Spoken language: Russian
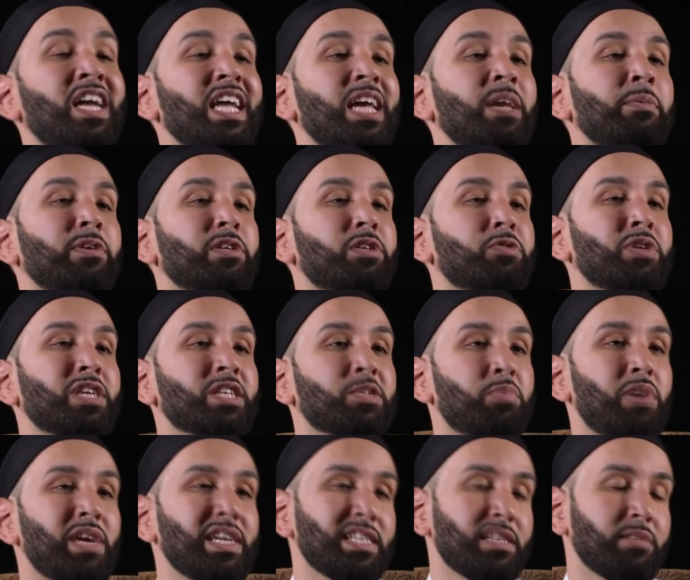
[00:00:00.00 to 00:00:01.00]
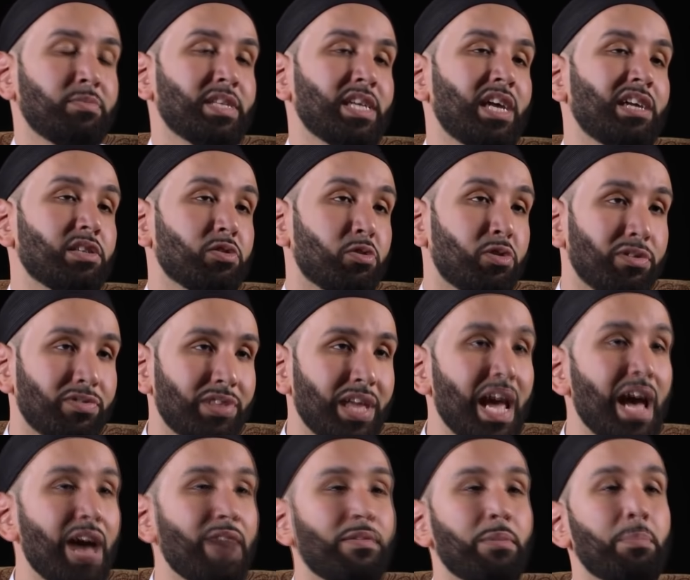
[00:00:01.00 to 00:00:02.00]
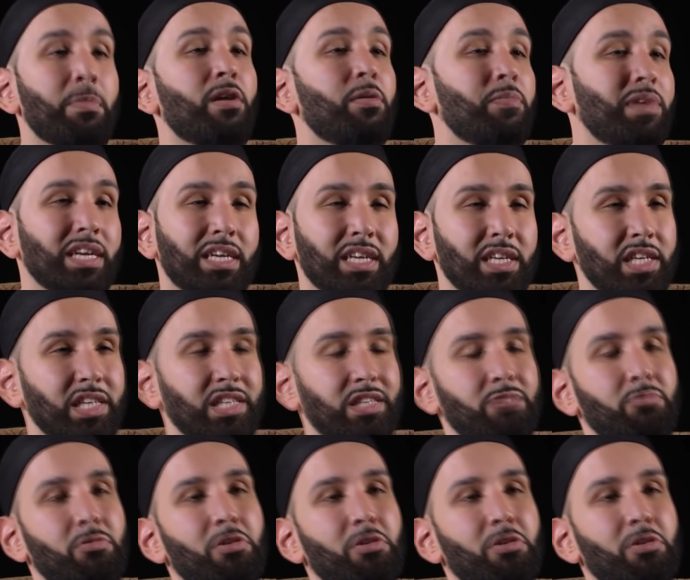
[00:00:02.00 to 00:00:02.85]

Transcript: То есть с детства он не способен изъясняться.